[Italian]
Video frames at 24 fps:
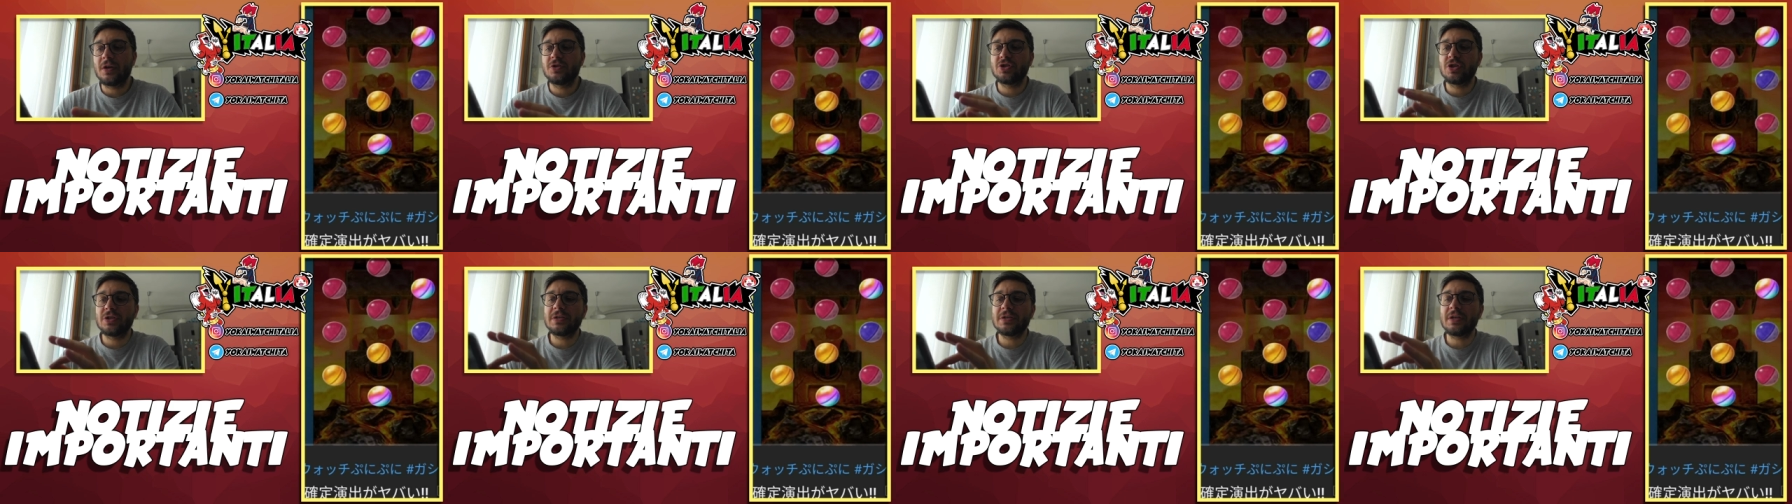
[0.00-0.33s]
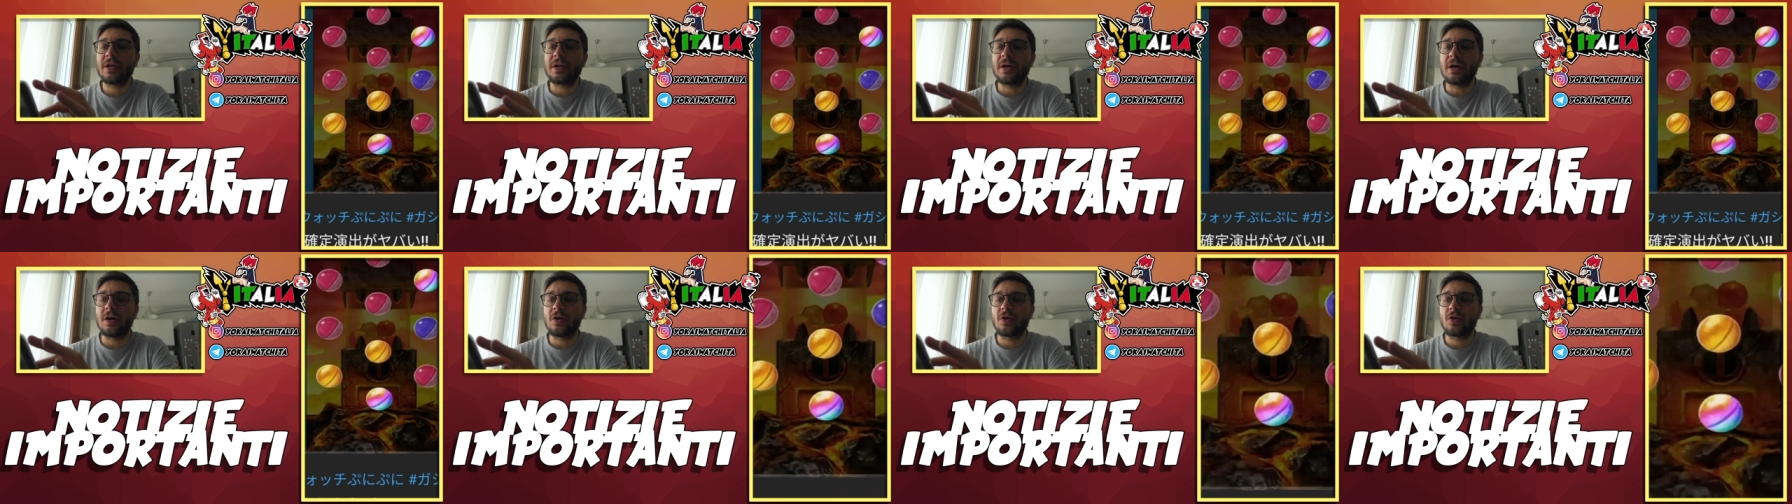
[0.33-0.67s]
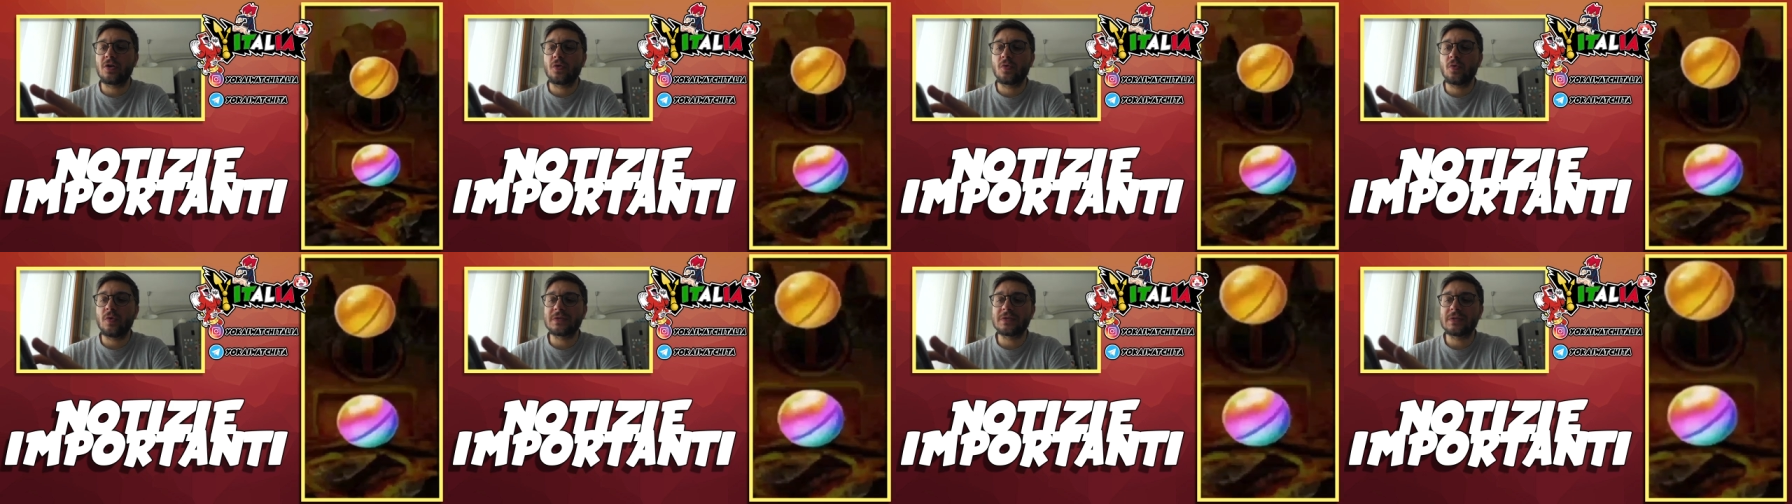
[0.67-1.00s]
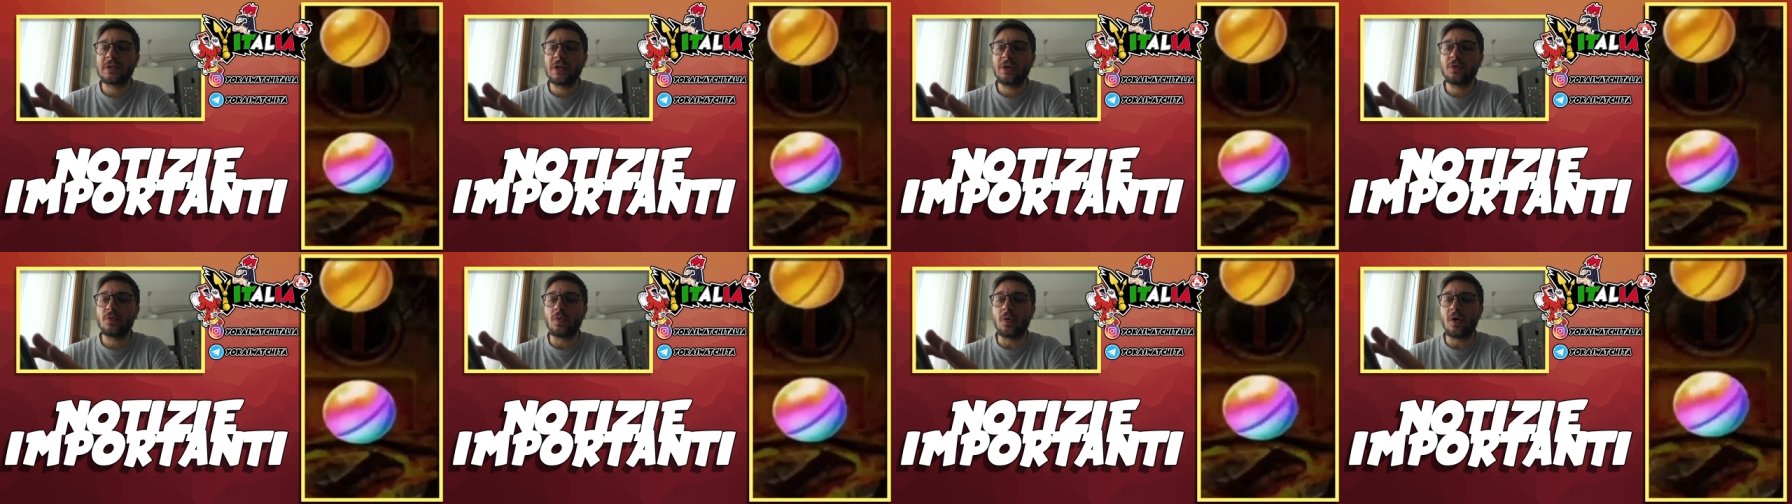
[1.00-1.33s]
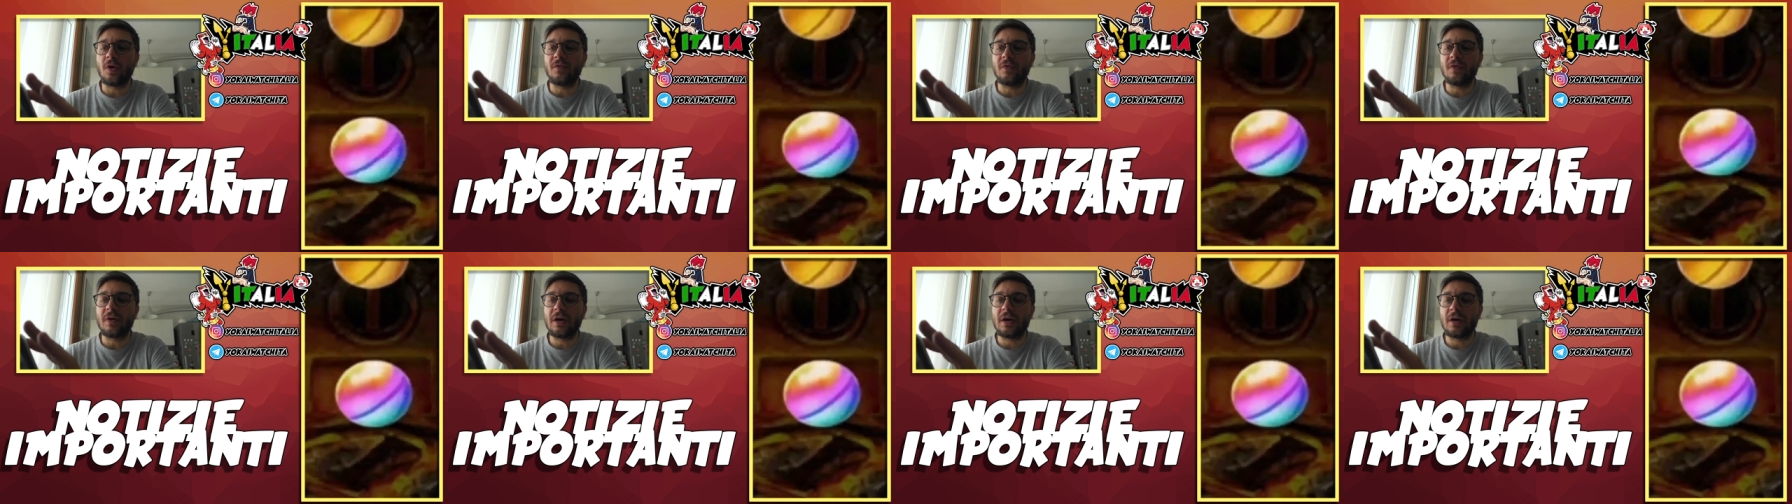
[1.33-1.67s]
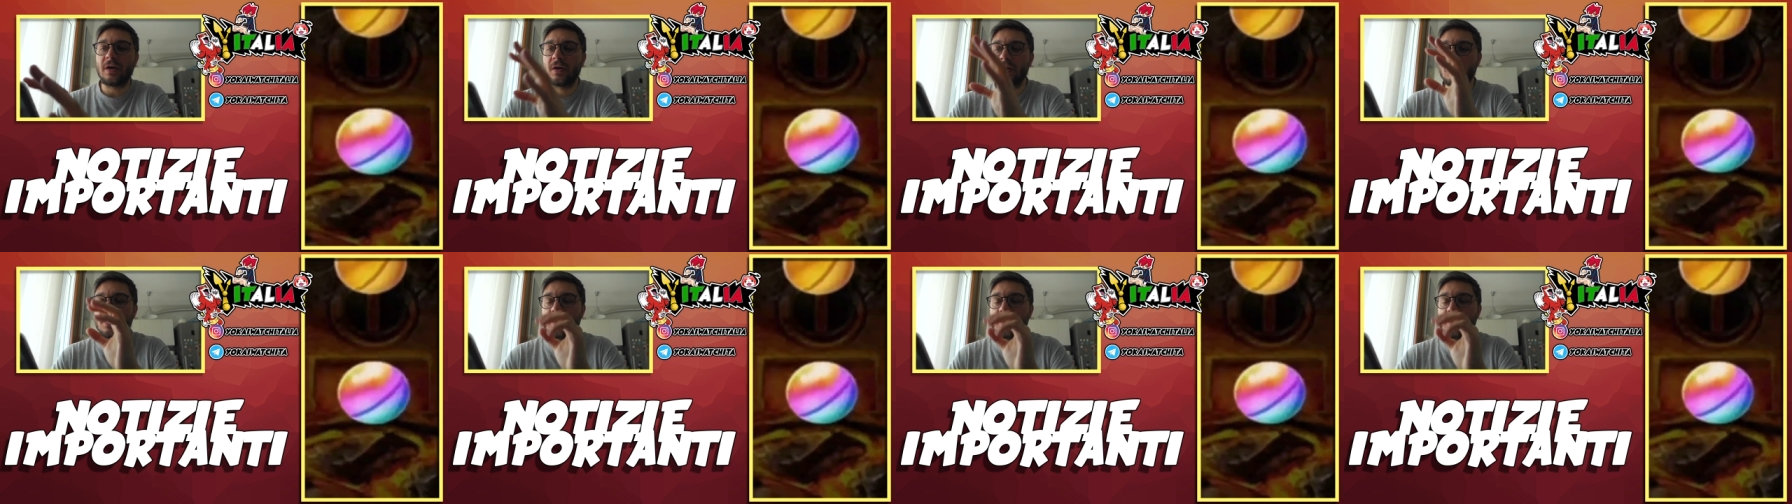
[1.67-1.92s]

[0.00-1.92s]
ci sarà questa nuova